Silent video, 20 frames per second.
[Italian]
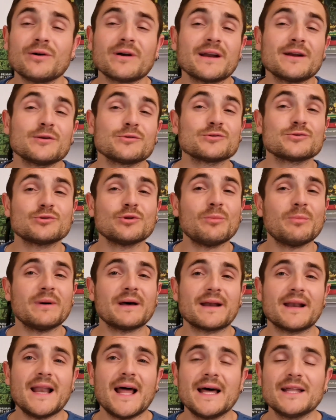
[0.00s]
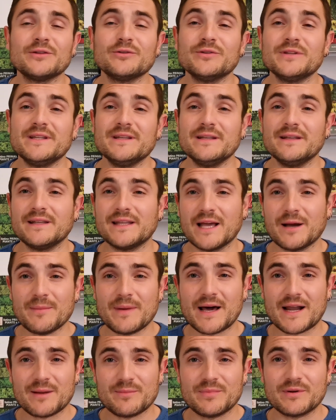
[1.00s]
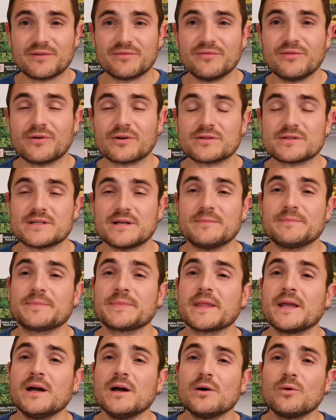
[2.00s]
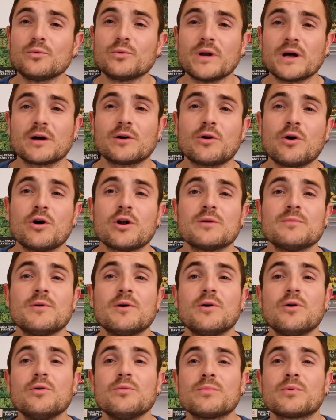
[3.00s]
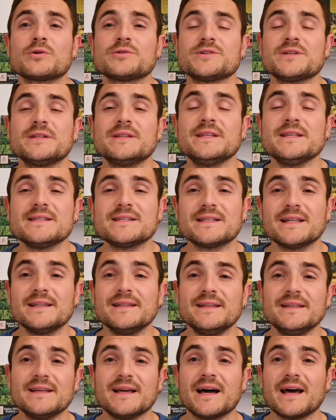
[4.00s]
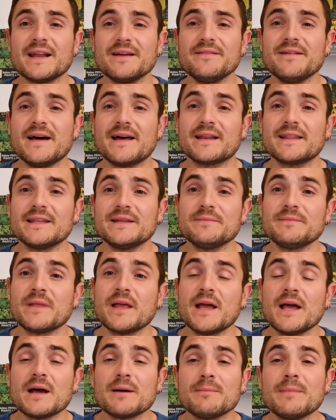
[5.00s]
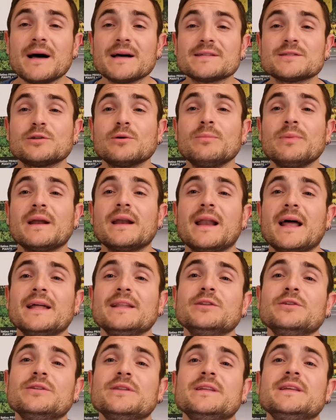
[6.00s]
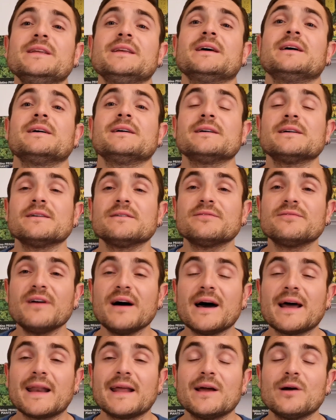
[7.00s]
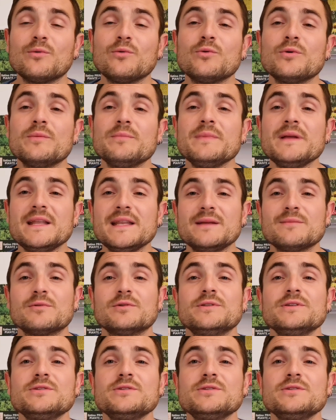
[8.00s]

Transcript: Ora non sto parlando di chiamare per forza un agronomo o un progettista di aree verdi, ma sto parlando di eh, fare un minimo